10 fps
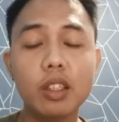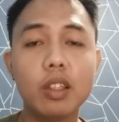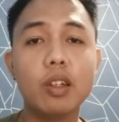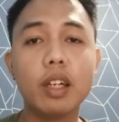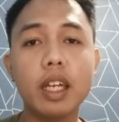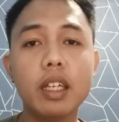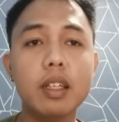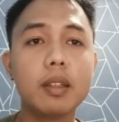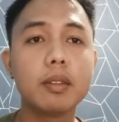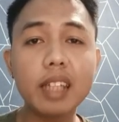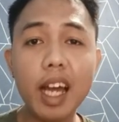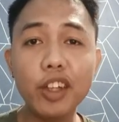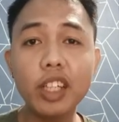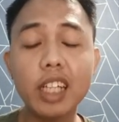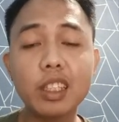okay at
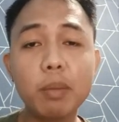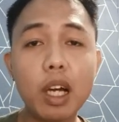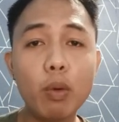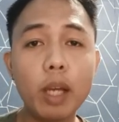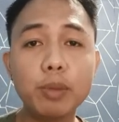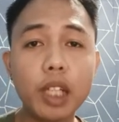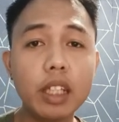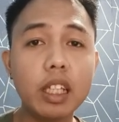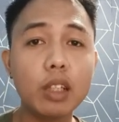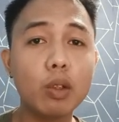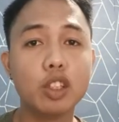ayon nga sa mga website na to,